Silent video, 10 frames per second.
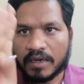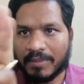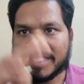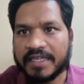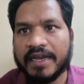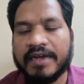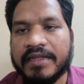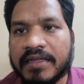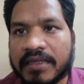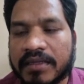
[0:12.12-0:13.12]
నమస్తే
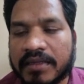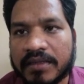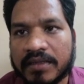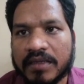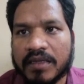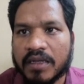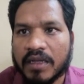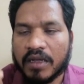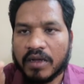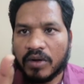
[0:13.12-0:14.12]
అండి
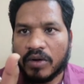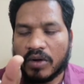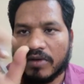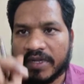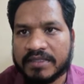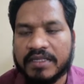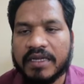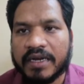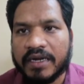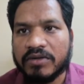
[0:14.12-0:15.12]
ఒక వ్యక్తి
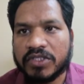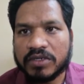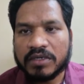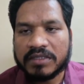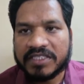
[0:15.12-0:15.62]
రెండు చో